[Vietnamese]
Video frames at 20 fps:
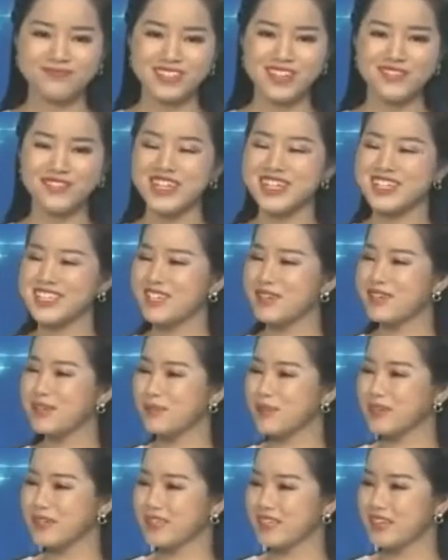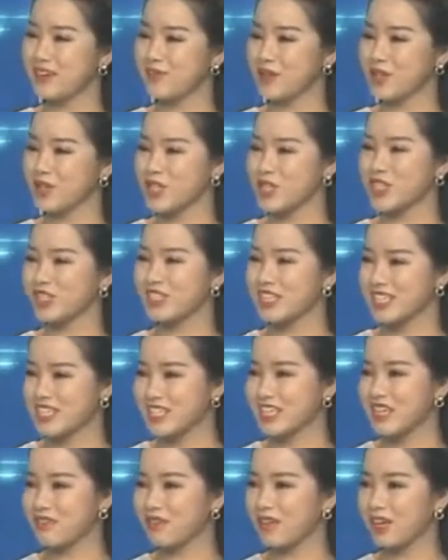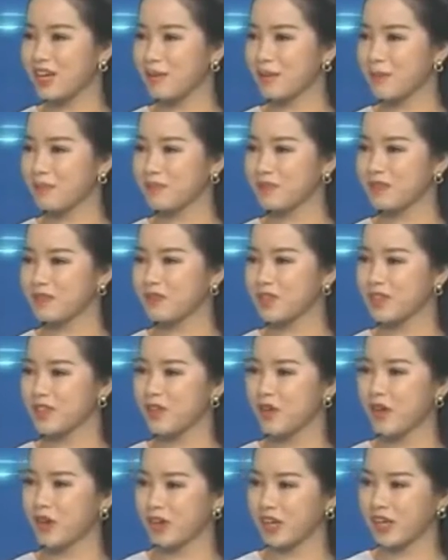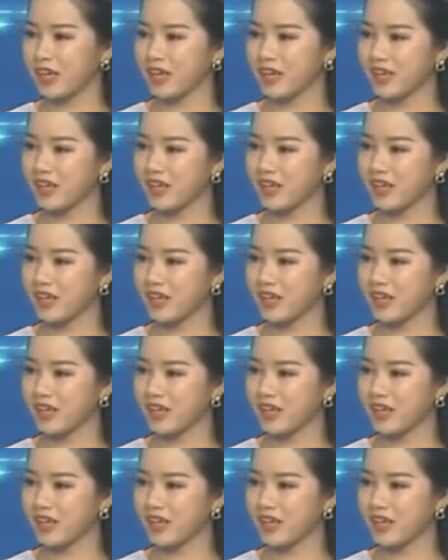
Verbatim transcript: Dạ vâng, xin được mời à, Phó Giáo sư Tiến sĩ Lê Văn Năm tư vấn câu hỏi này ạ.